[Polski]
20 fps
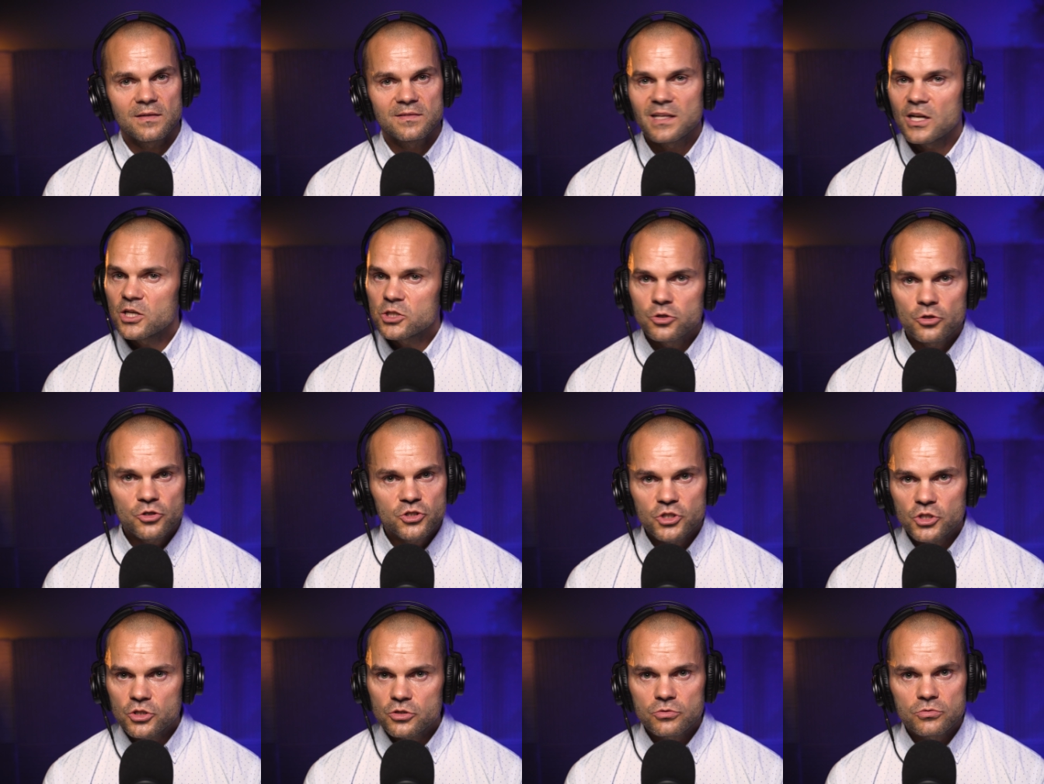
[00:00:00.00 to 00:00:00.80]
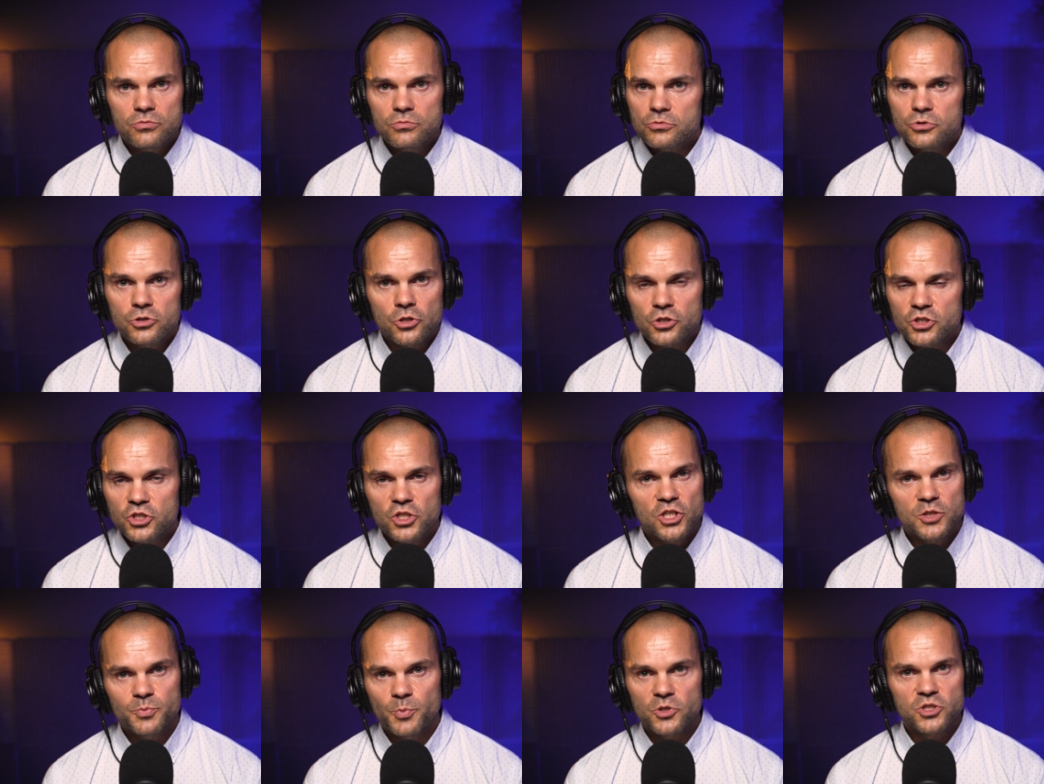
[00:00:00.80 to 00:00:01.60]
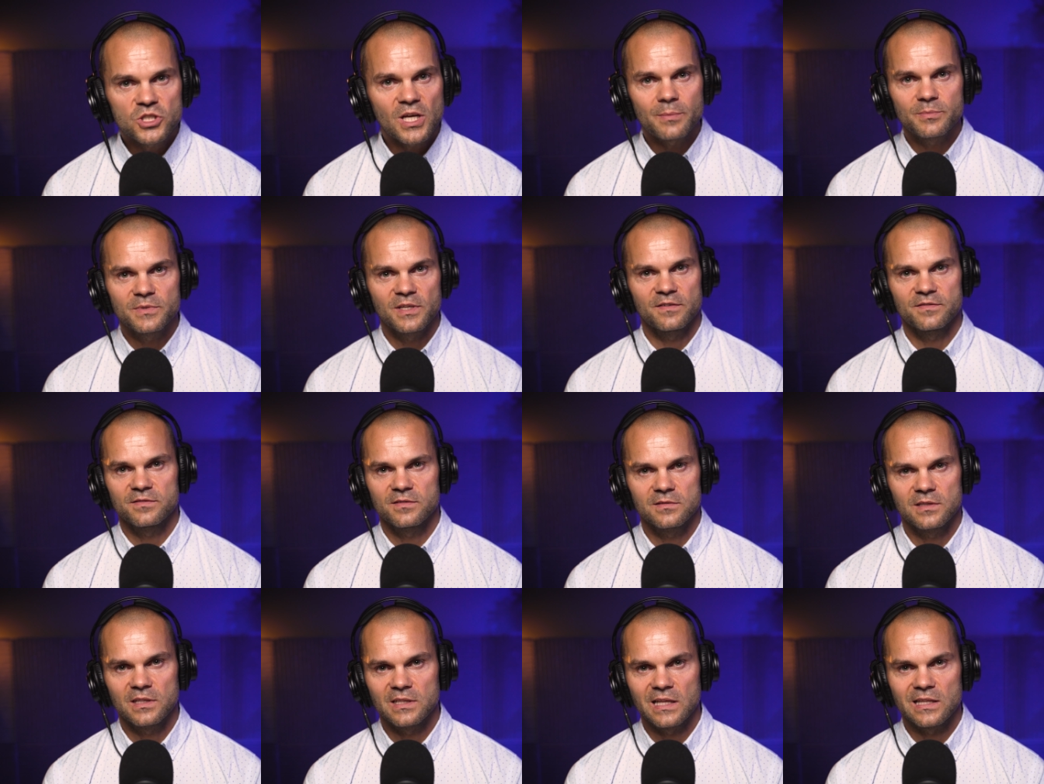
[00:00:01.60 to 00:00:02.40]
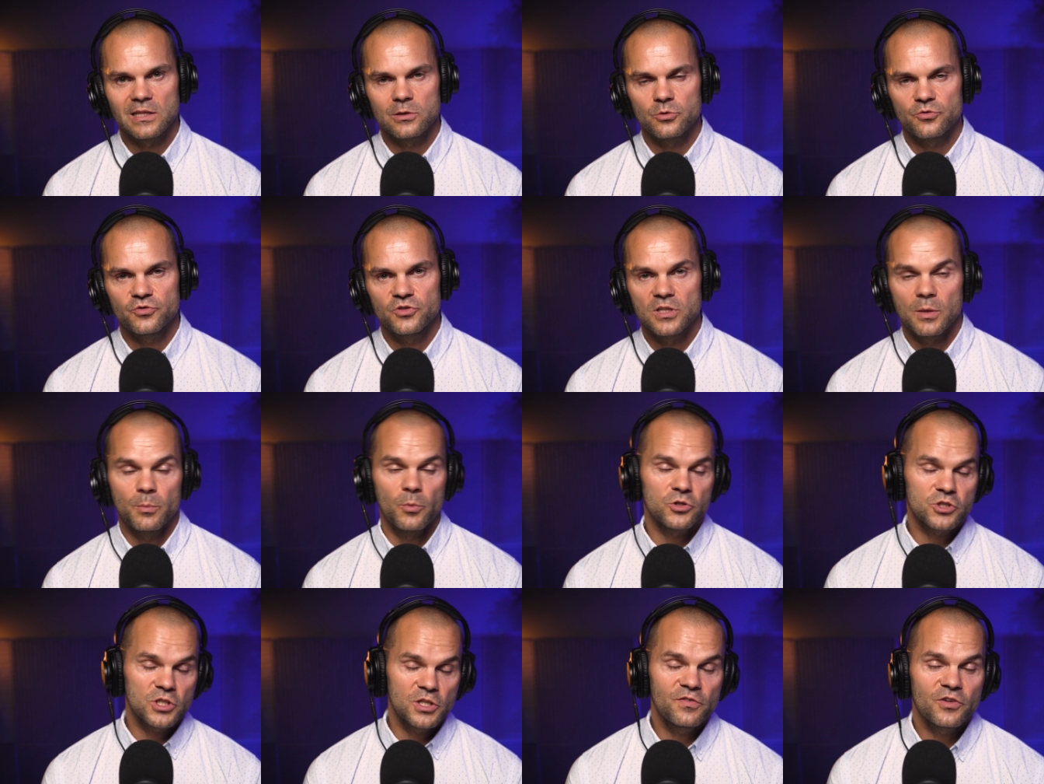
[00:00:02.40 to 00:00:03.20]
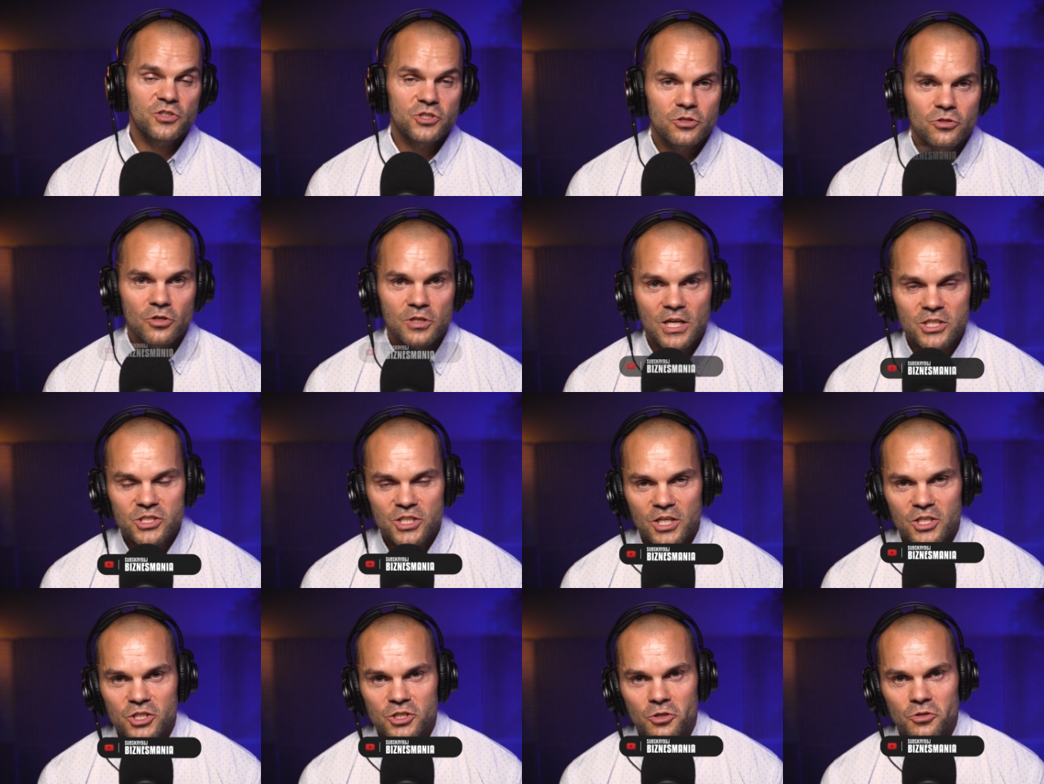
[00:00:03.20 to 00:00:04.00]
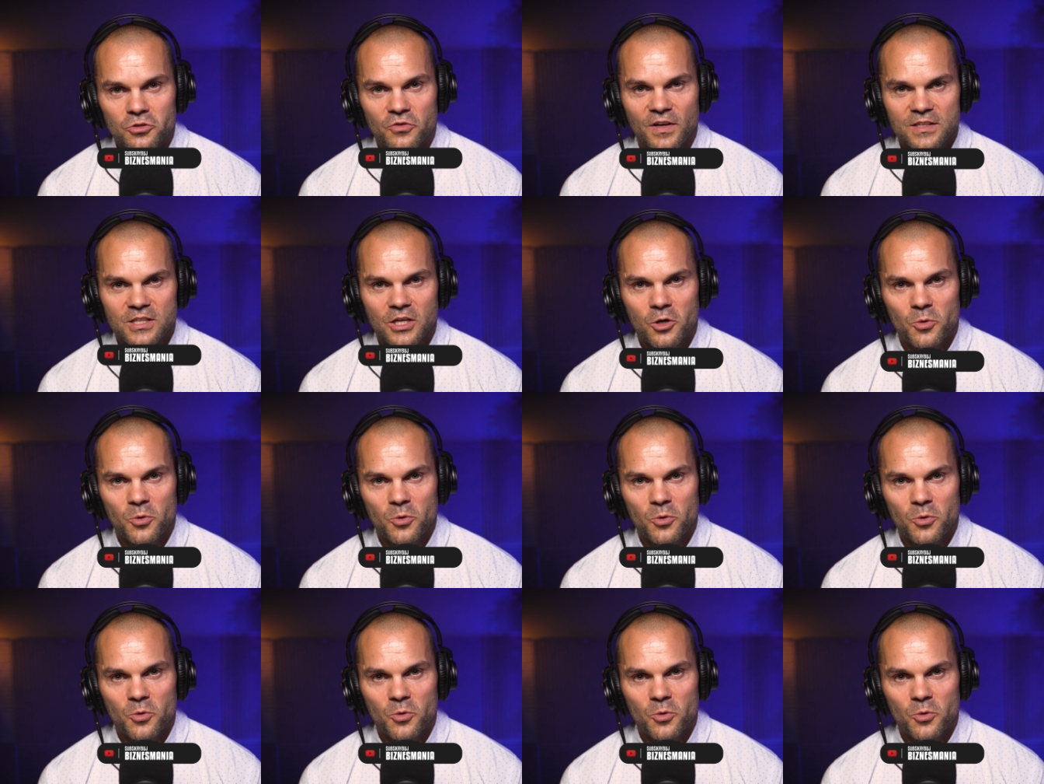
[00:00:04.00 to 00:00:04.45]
W zależności co ci jest potrzebne na daną chwilę. Możliwe, że dodasz jakieś lodowate